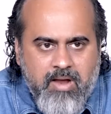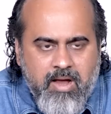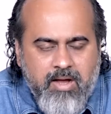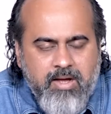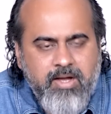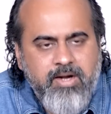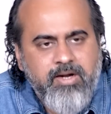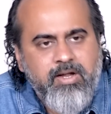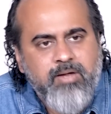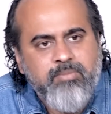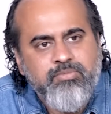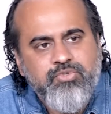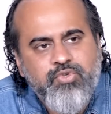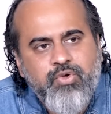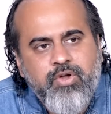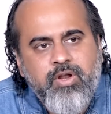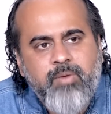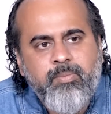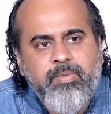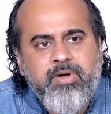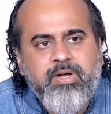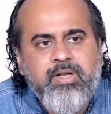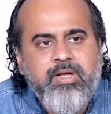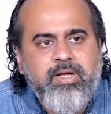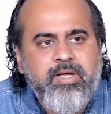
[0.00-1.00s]
अगर कमज़ोरी
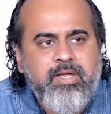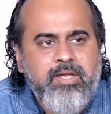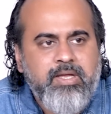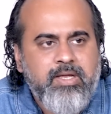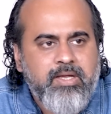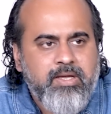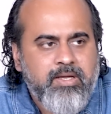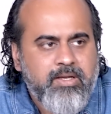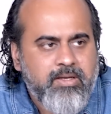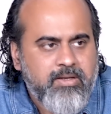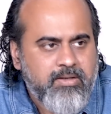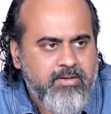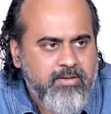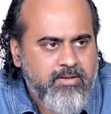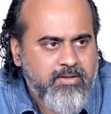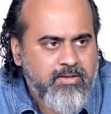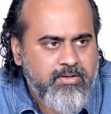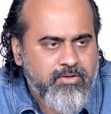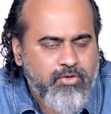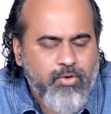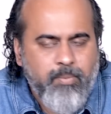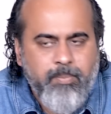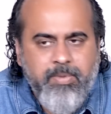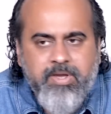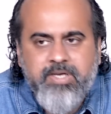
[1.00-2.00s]
मिट गई है
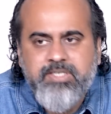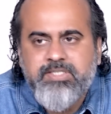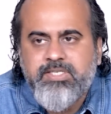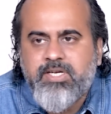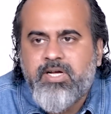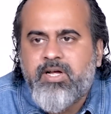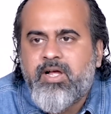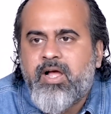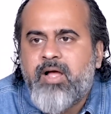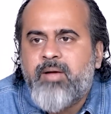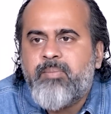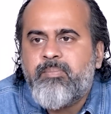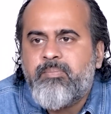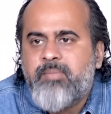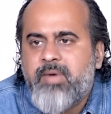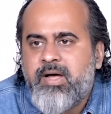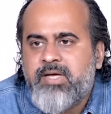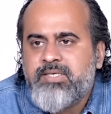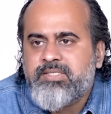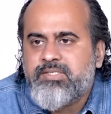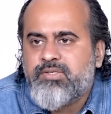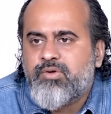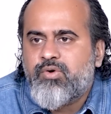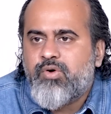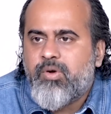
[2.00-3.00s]
तो बेशक आप
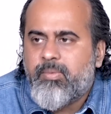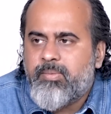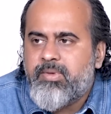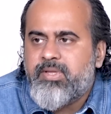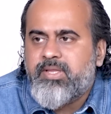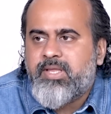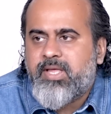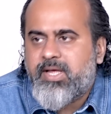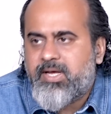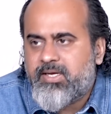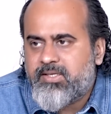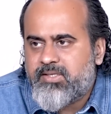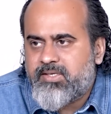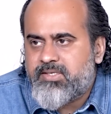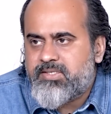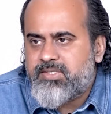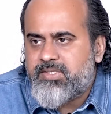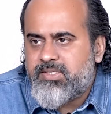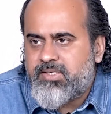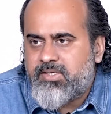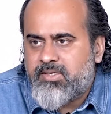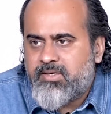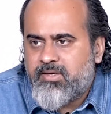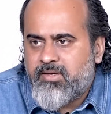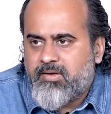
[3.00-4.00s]
मांस को अभी त्याग
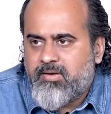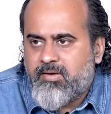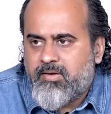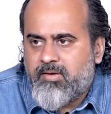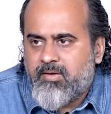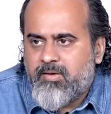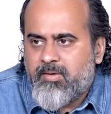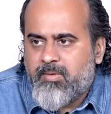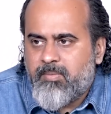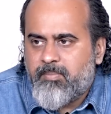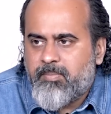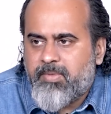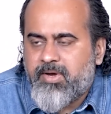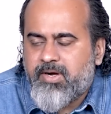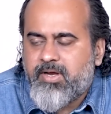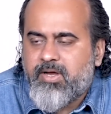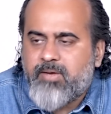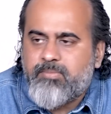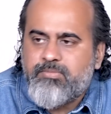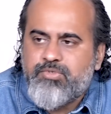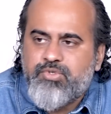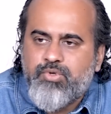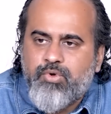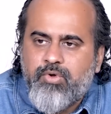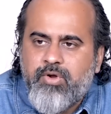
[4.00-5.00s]
दीजिए पर
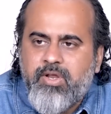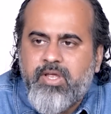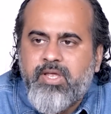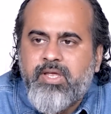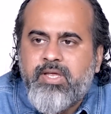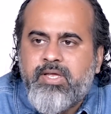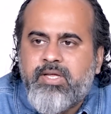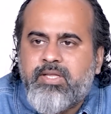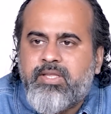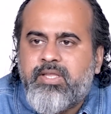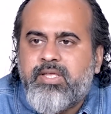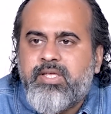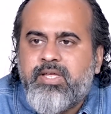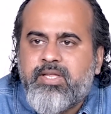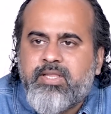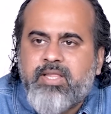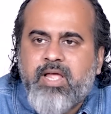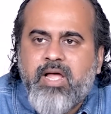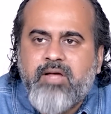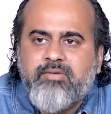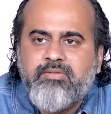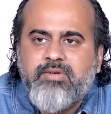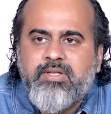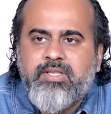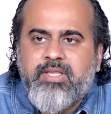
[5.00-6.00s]
कमज़ोरी यदि
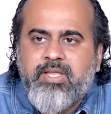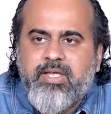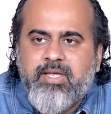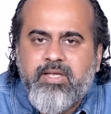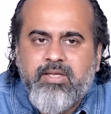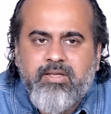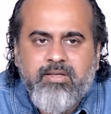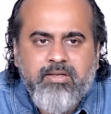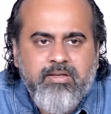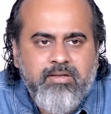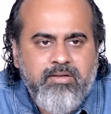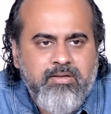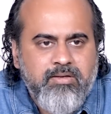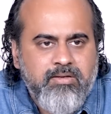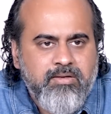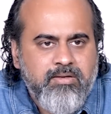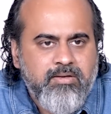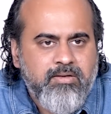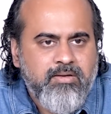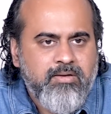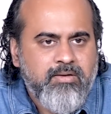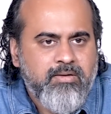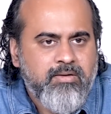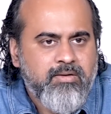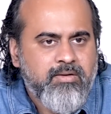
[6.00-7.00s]
यथावत है
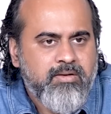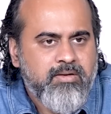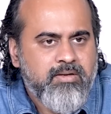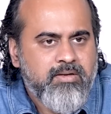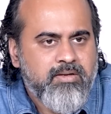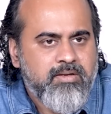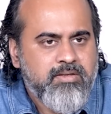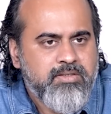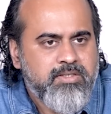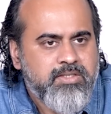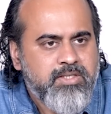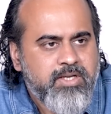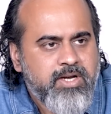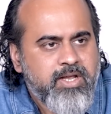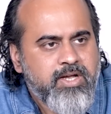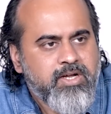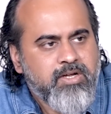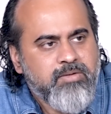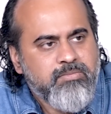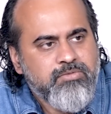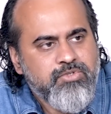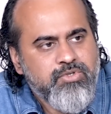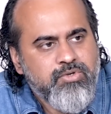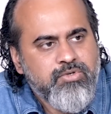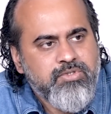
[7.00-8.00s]
जितने
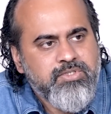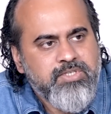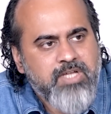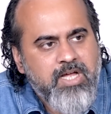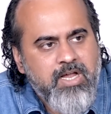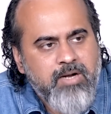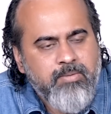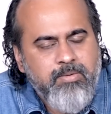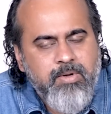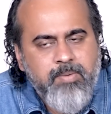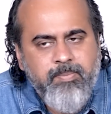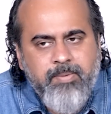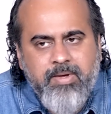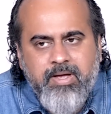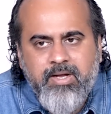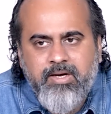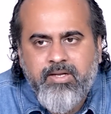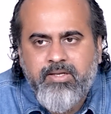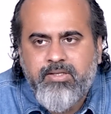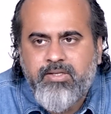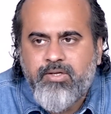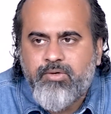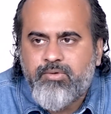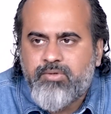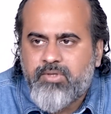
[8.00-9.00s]
कमज़ोर साल भर
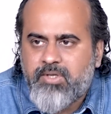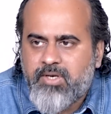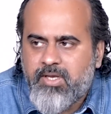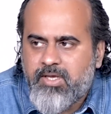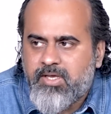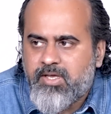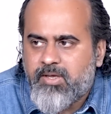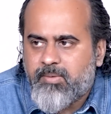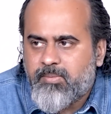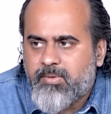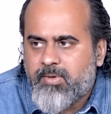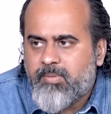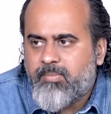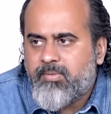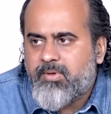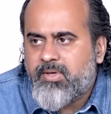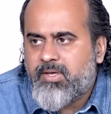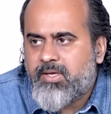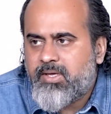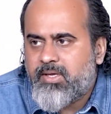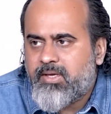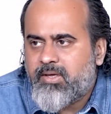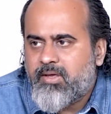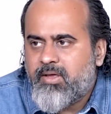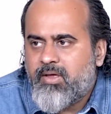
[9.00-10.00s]
पहले थे उतने ही अभी भी
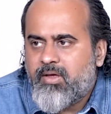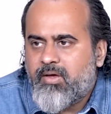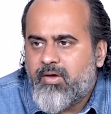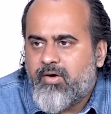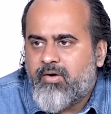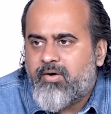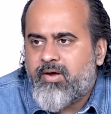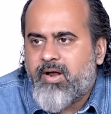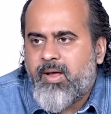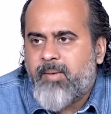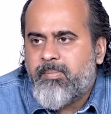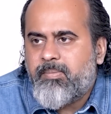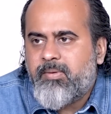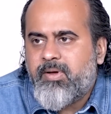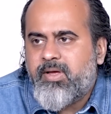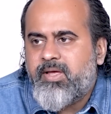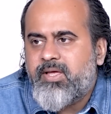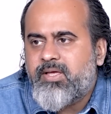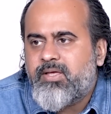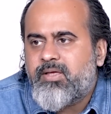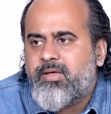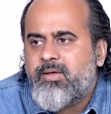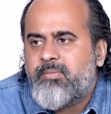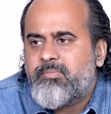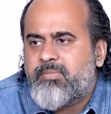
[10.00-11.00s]
हैं और आप
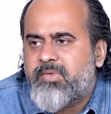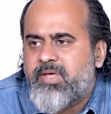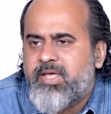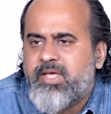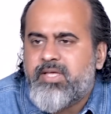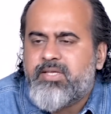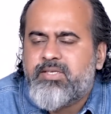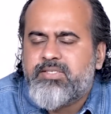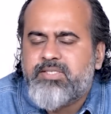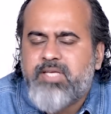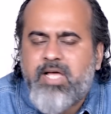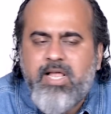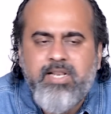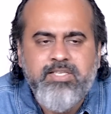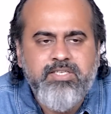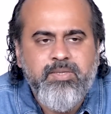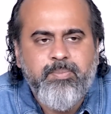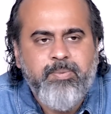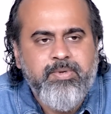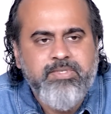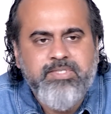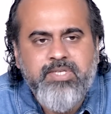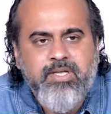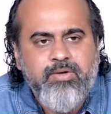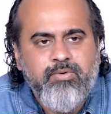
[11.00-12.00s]
कहें कि एक साल से
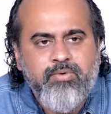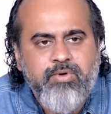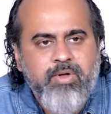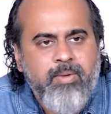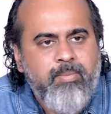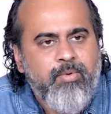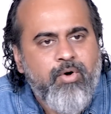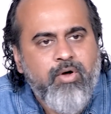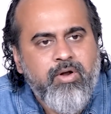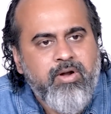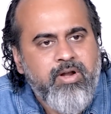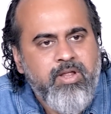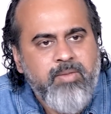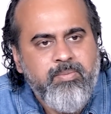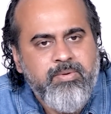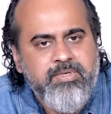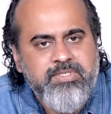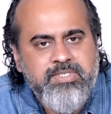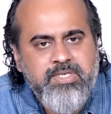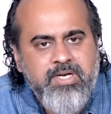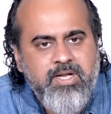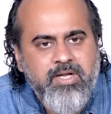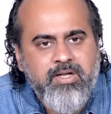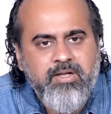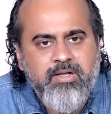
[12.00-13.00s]
फंसे हुए हैं और नहीं
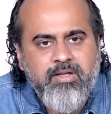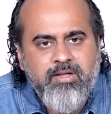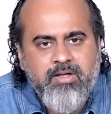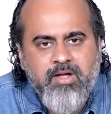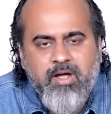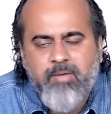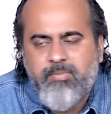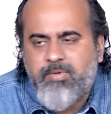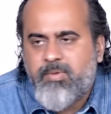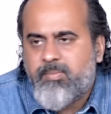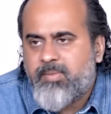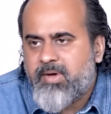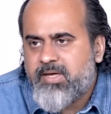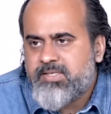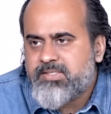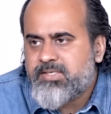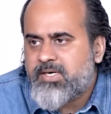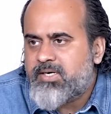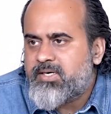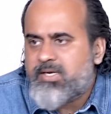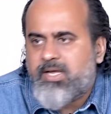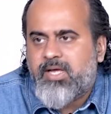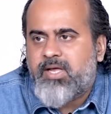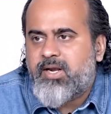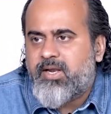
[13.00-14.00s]
फंसना हम ये मांस
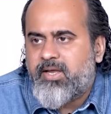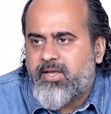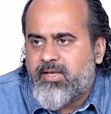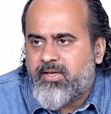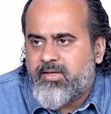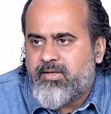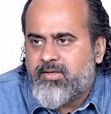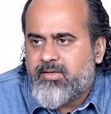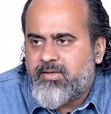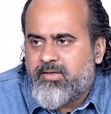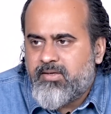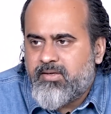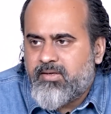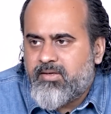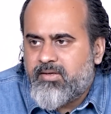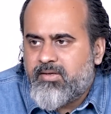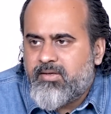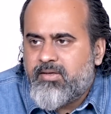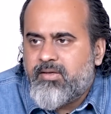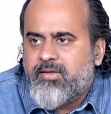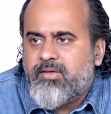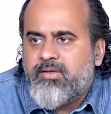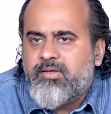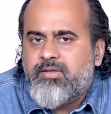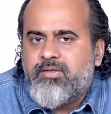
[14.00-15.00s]
खटा रहे
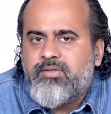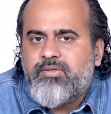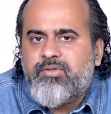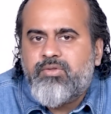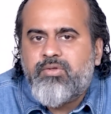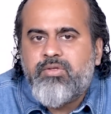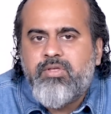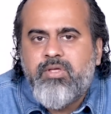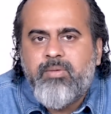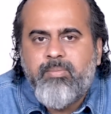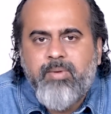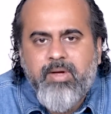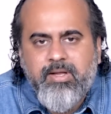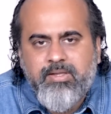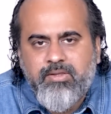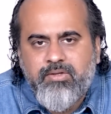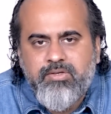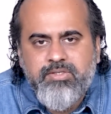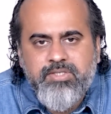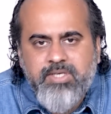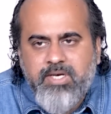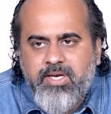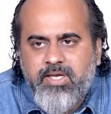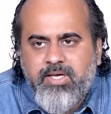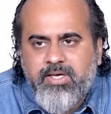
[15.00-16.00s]
हैं तो ये बात तो
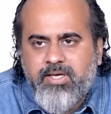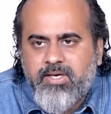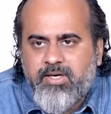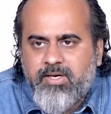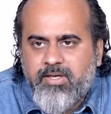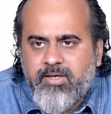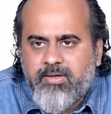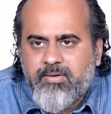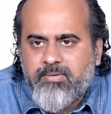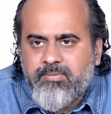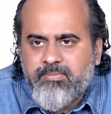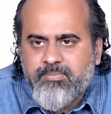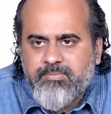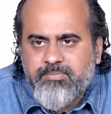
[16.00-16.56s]
चलेगी नहीं